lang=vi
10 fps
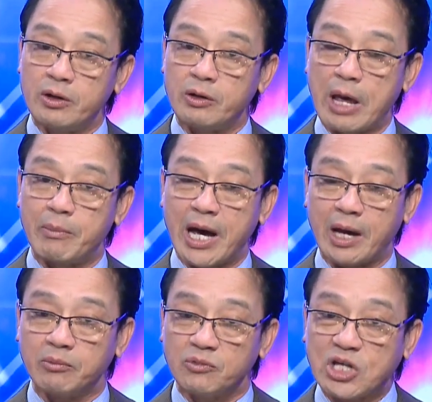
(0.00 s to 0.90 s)
để
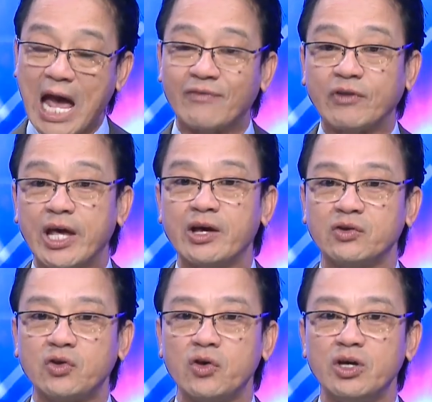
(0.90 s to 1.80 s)
mà trả
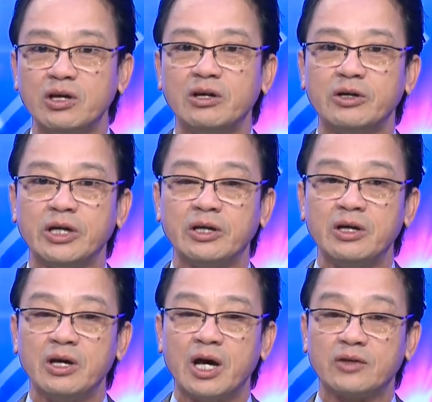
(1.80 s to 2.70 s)
tiền cho những người
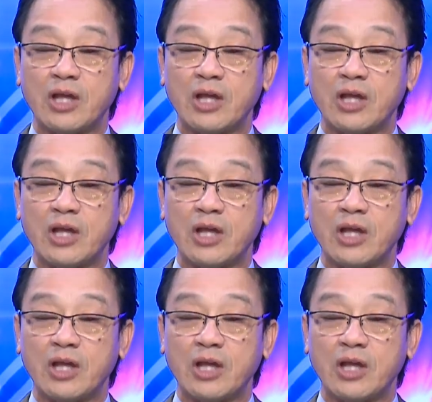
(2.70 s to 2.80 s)
à,